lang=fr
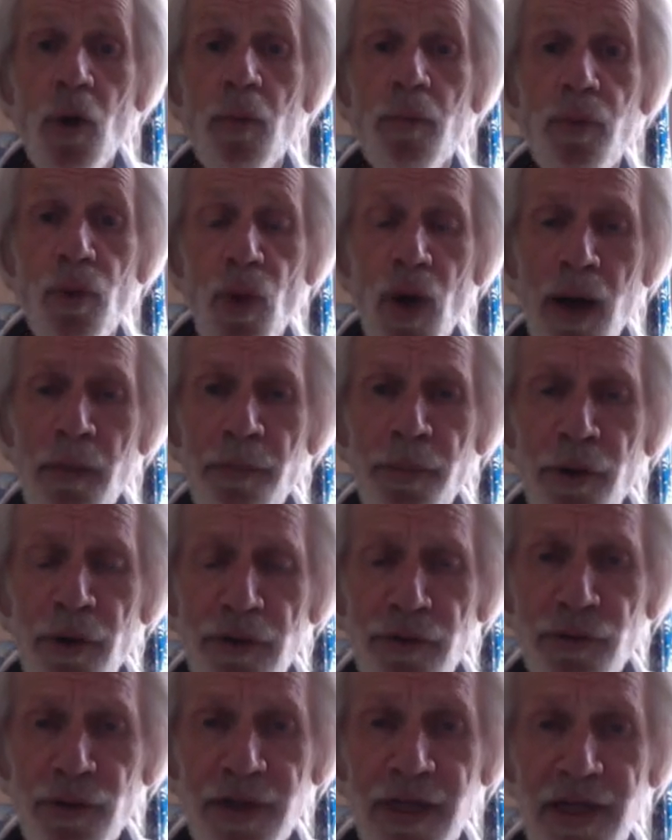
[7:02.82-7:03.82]
Peu
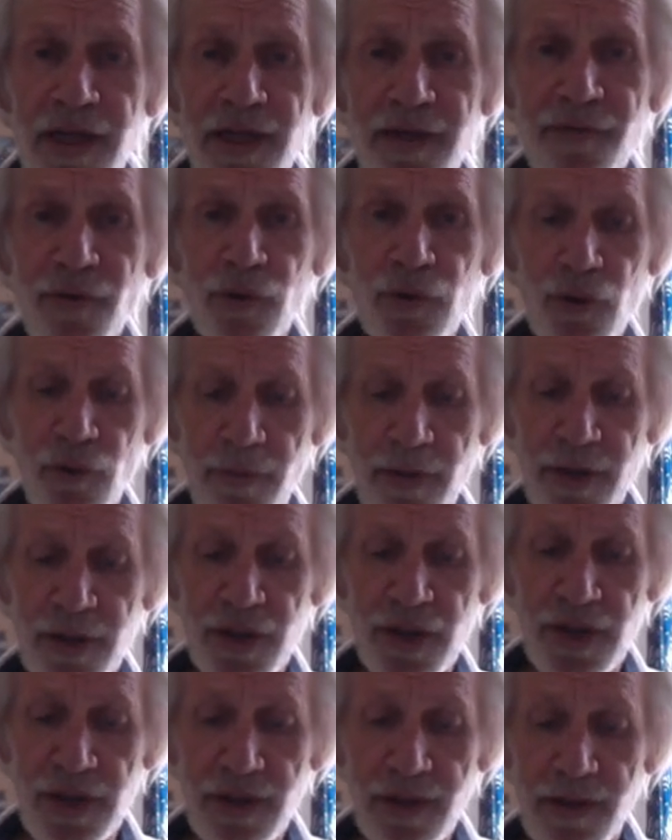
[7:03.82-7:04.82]
importe les livres de
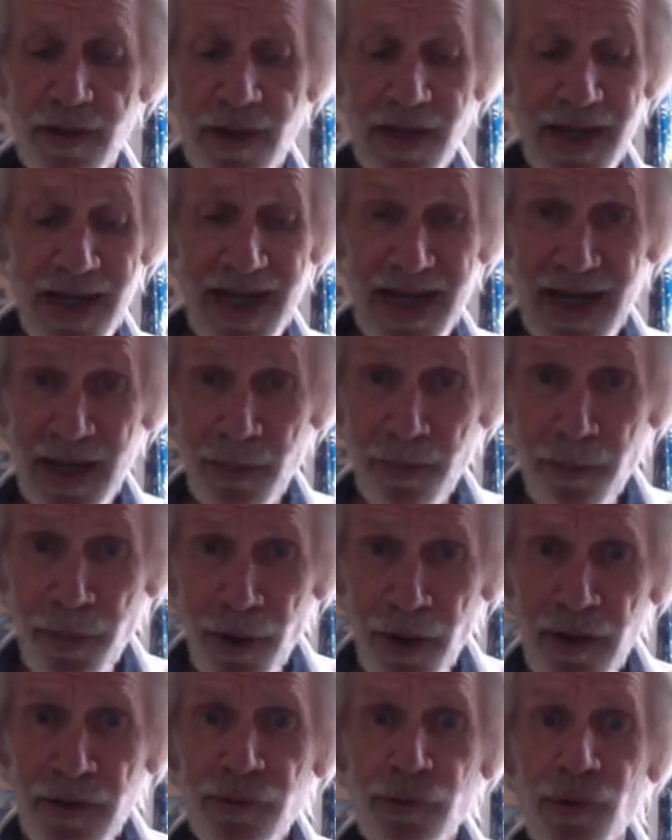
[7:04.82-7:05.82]
magie,
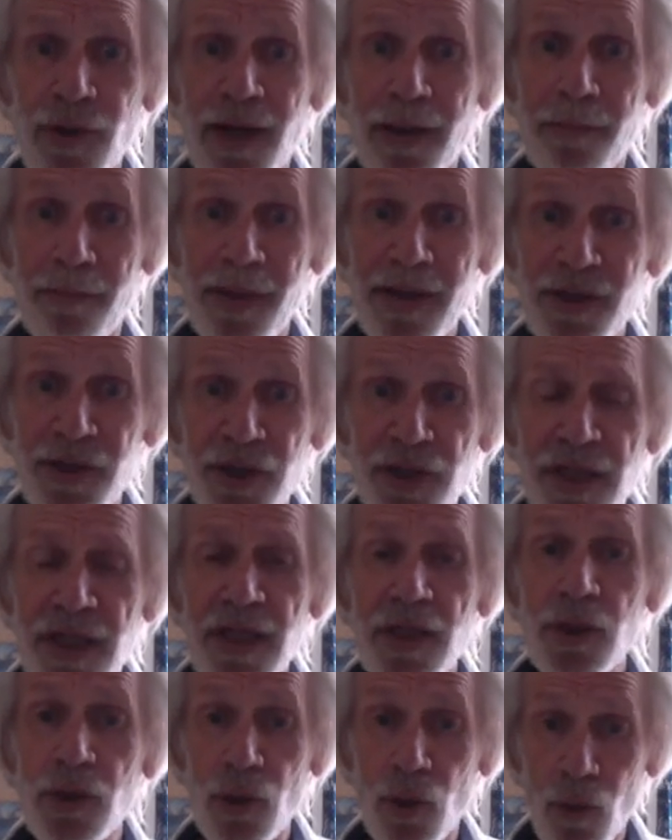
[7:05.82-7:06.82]
importe la
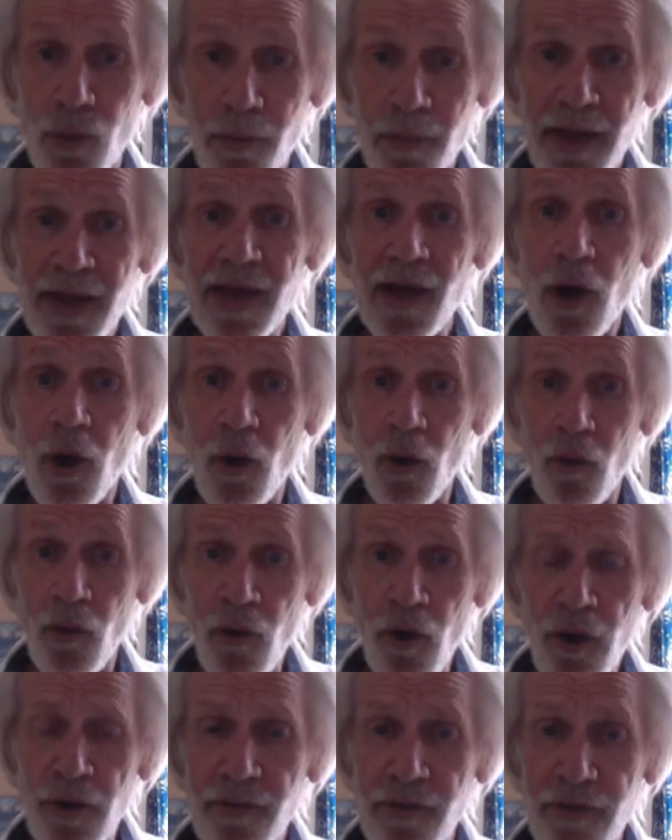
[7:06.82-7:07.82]
magie que l'on met en
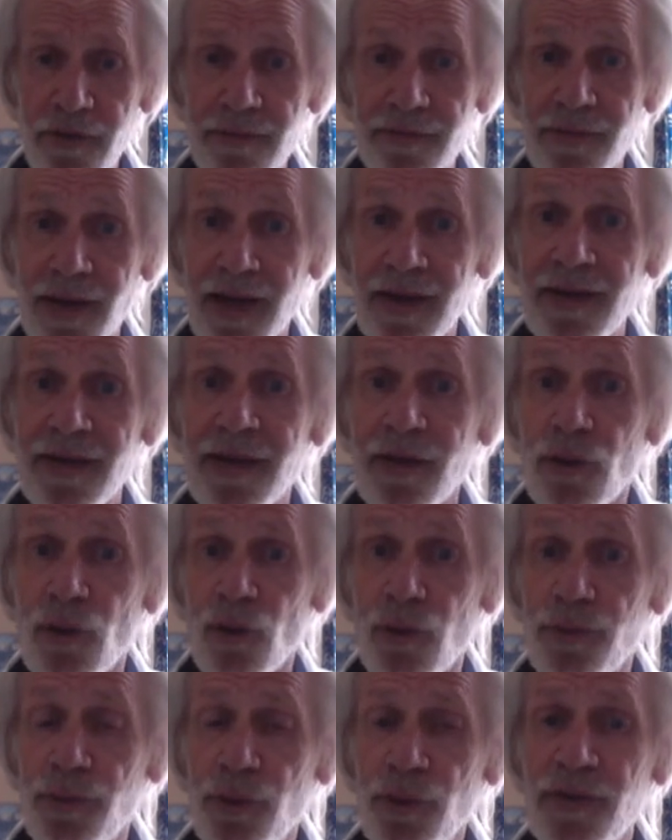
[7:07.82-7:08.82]
œuvre. Hein.
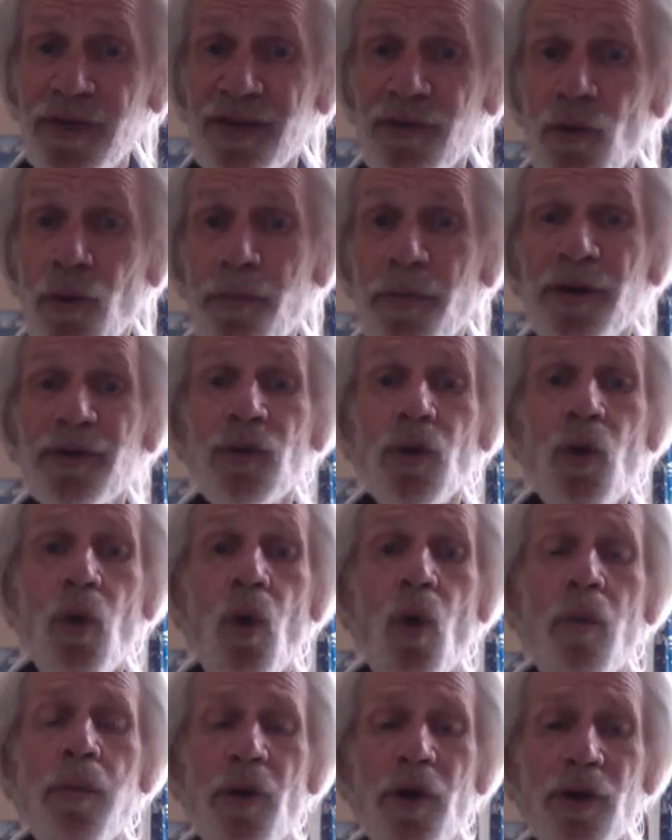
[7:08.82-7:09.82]
Le but, c'est de pas de
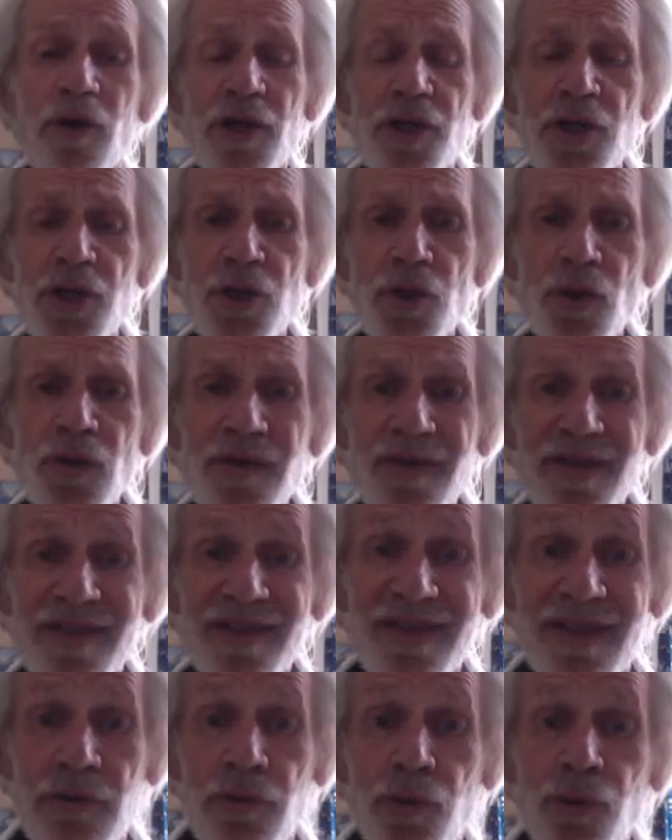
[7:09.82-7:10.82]
comprendre les choses, et
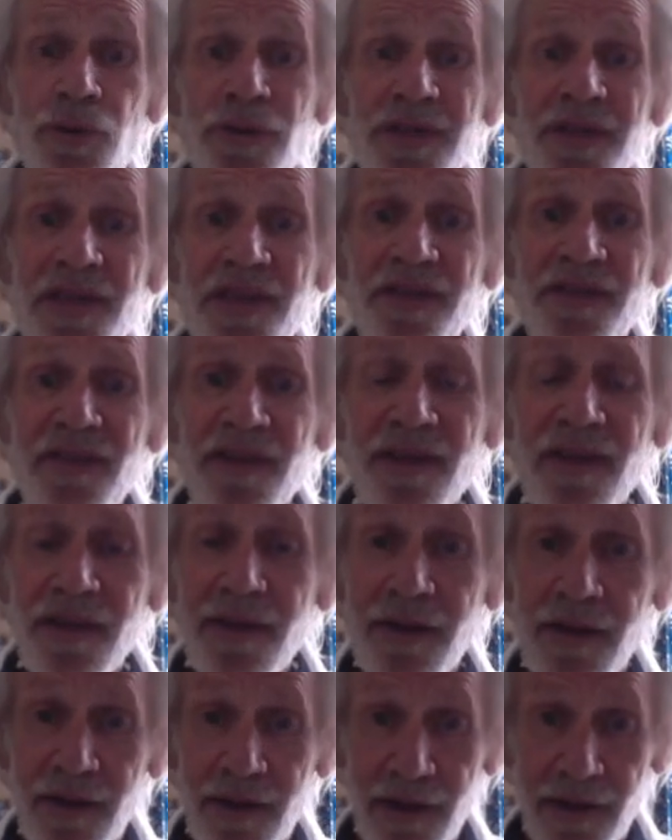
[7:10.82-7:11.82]
c'est d'utiliser
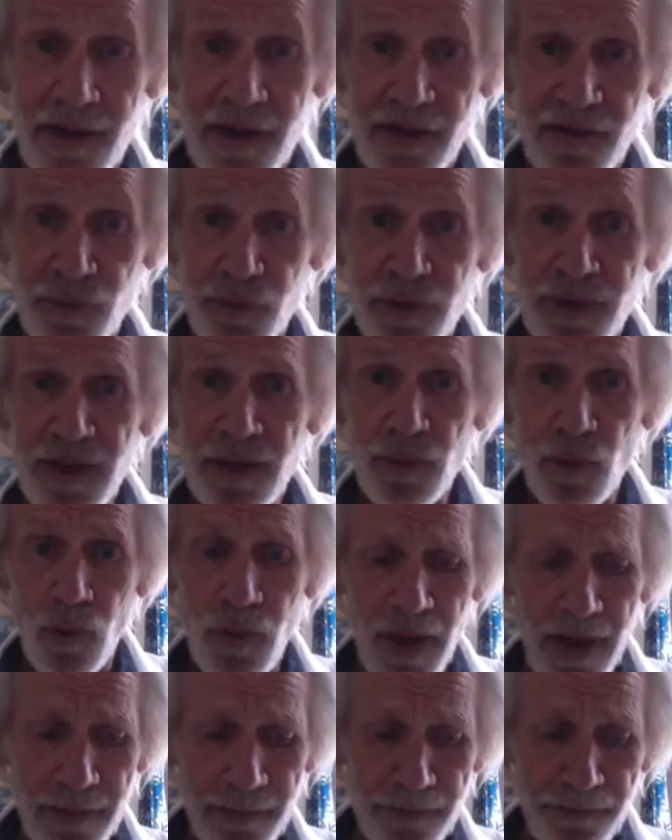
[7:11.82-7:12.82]
les outils qu'on
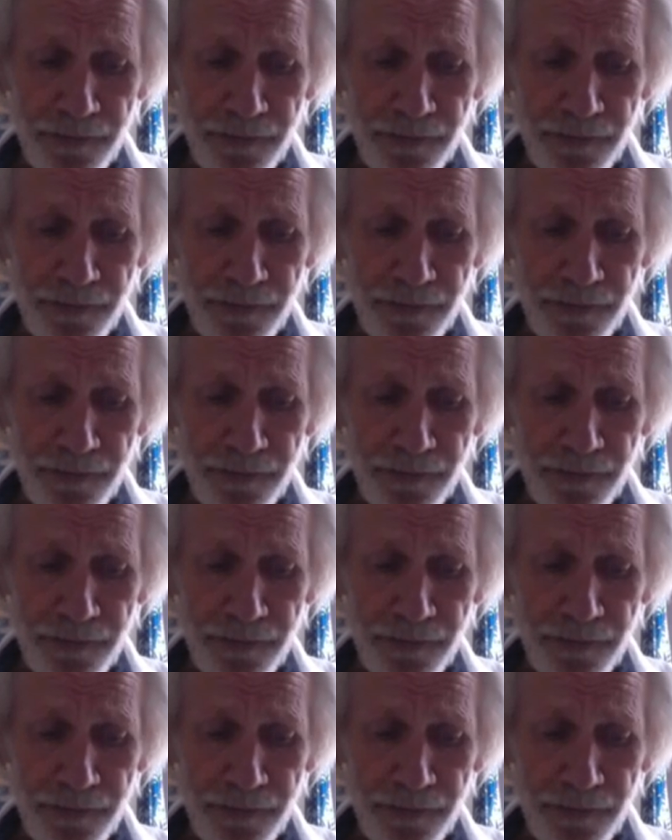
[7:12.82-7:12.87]
a.